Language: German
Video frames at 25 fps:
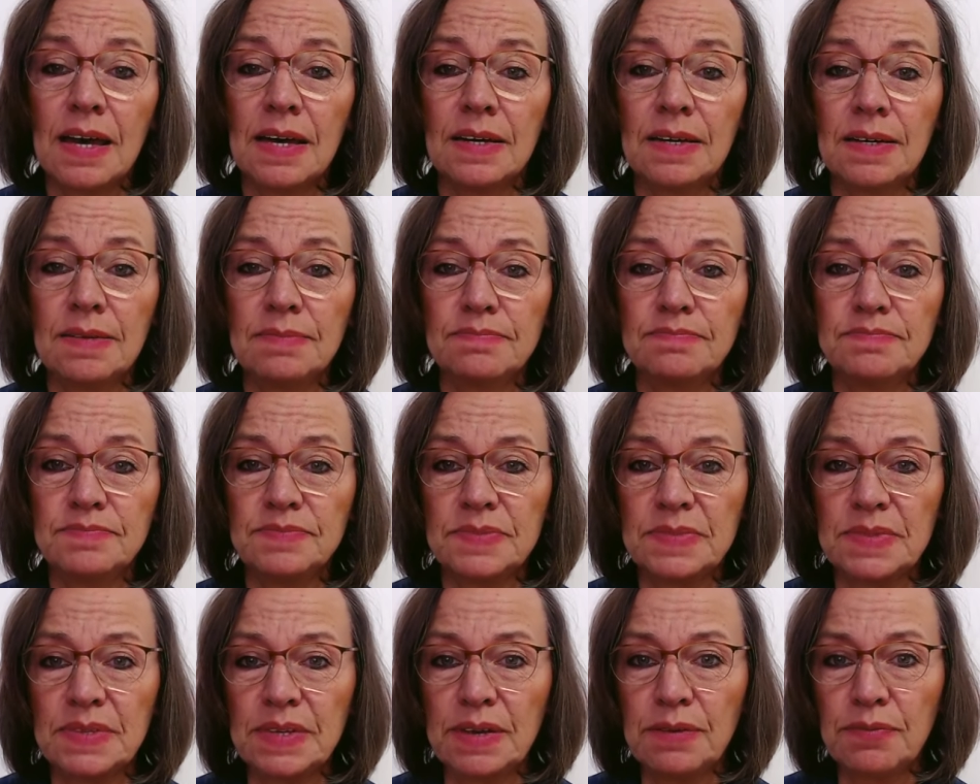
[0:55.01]

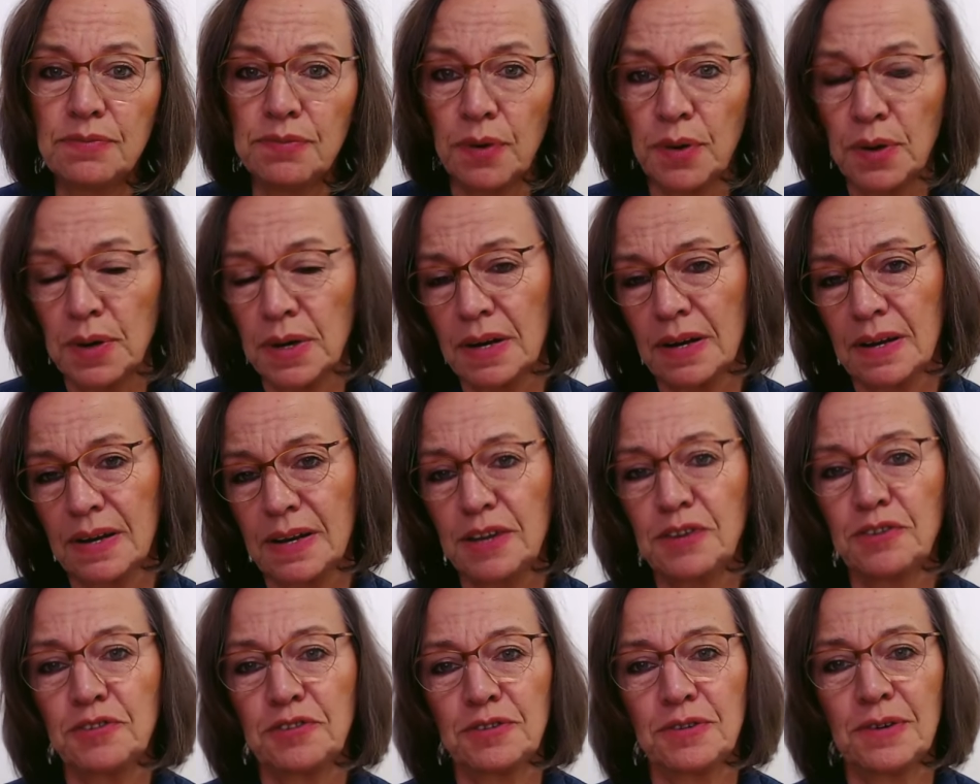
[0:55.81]
Ähm, die Folgen
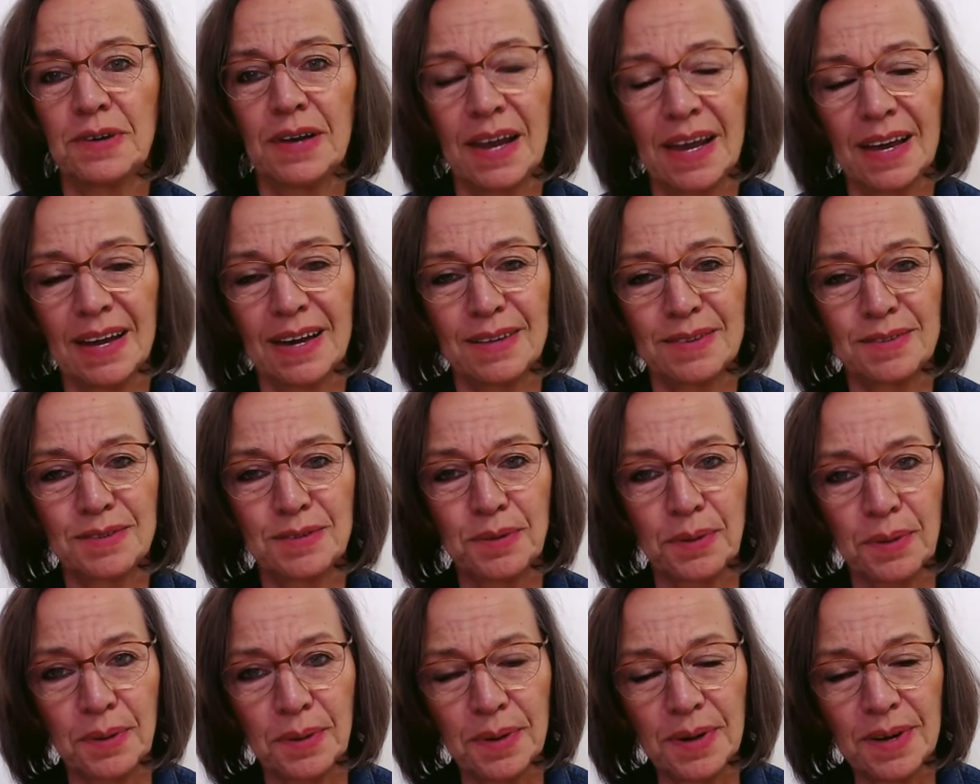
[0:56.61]
liegen schon länger
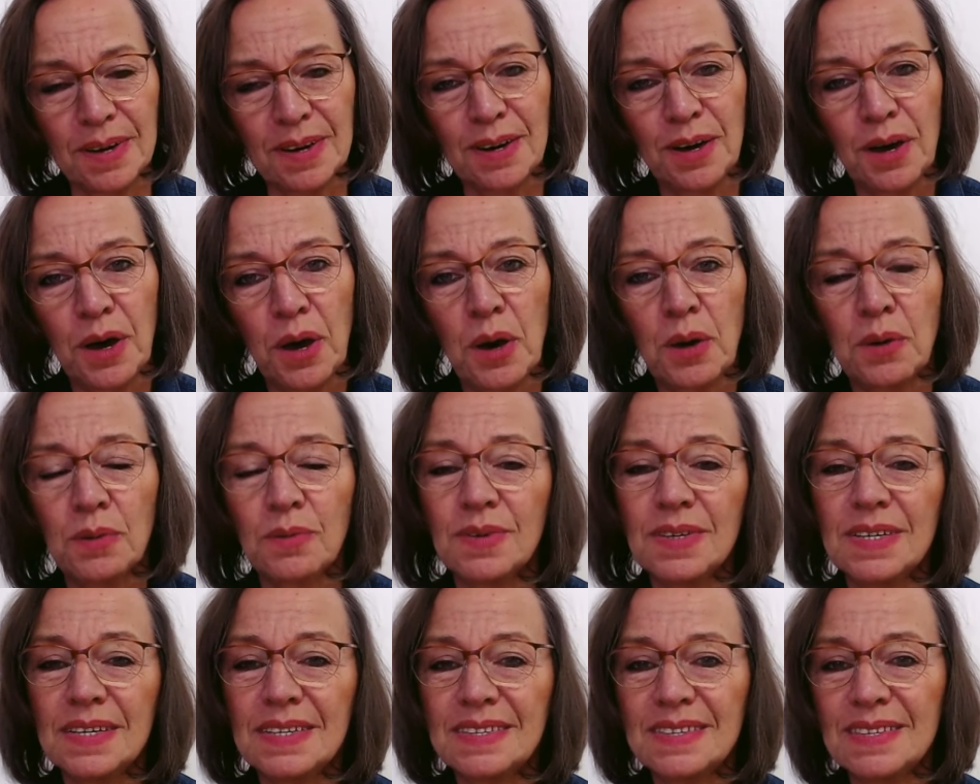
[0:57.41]
zurück
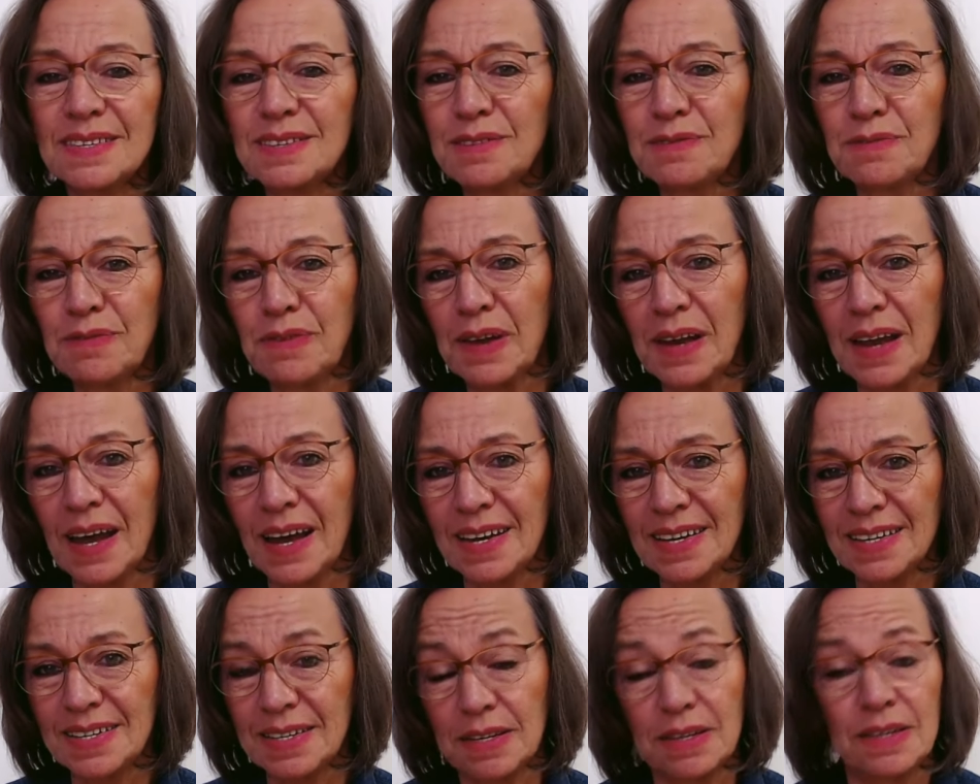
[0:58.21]
und es ist
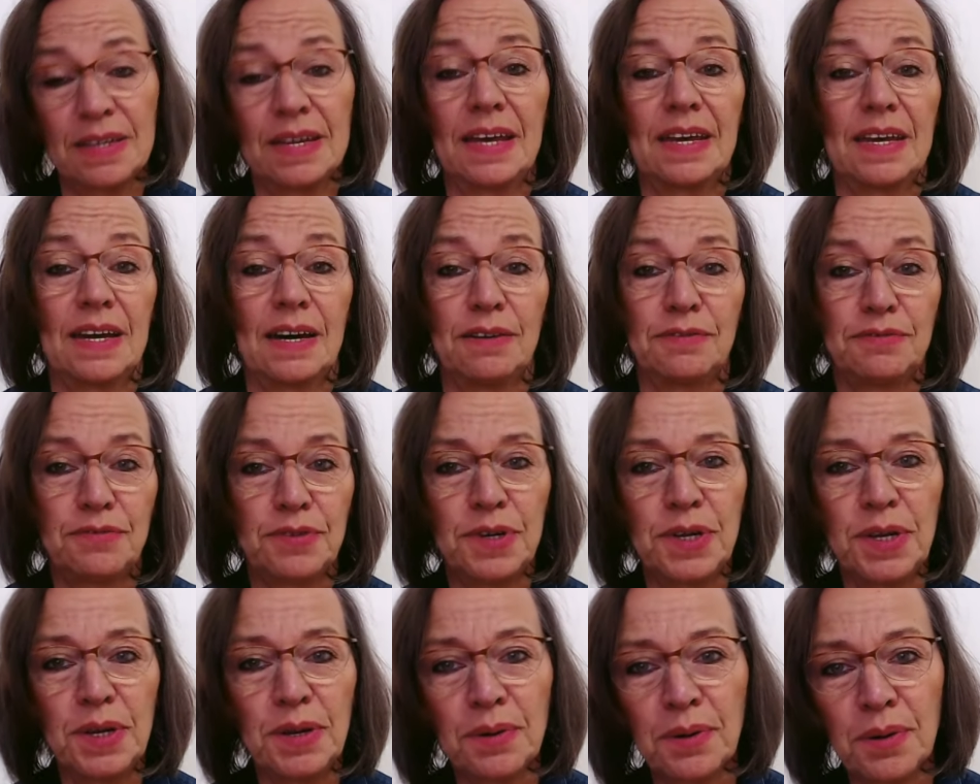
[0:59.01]
vielleicht, naja, für die